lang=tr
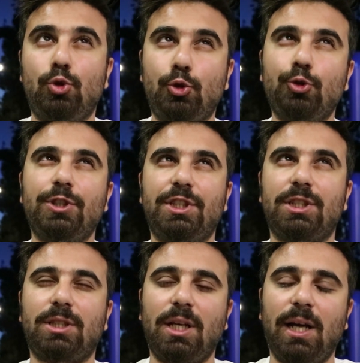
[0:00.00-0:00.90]
düşük
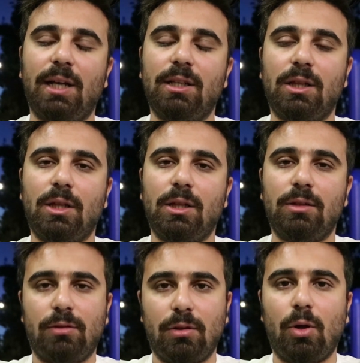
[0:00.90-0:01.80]
ışıkta yani
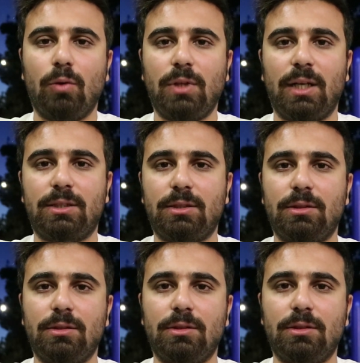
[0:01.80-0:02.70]
low light
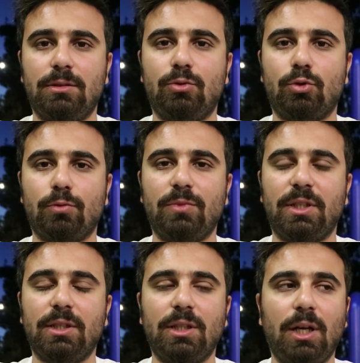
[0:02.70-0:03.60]

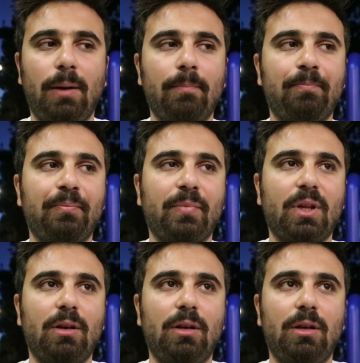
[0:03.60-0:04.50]
durumlarında
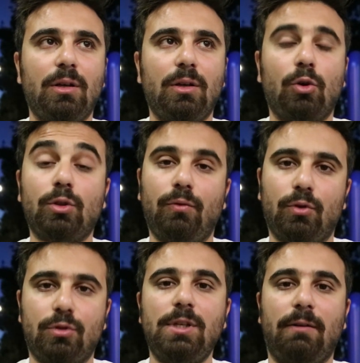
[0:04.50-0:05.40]
e,
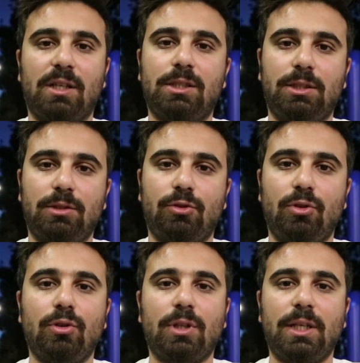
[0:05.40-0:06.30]
otofokusun yavaşladığını
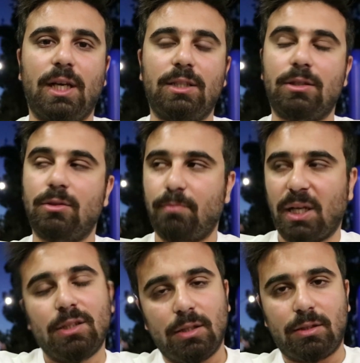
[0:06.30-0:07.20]
söylüyorlar. Yani
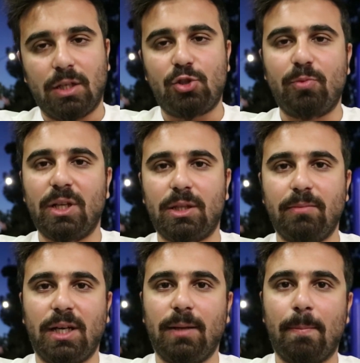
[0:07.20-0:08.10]
ben de tecrübe
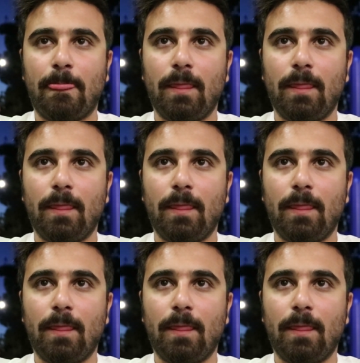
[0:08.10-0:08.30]
ettim. Yani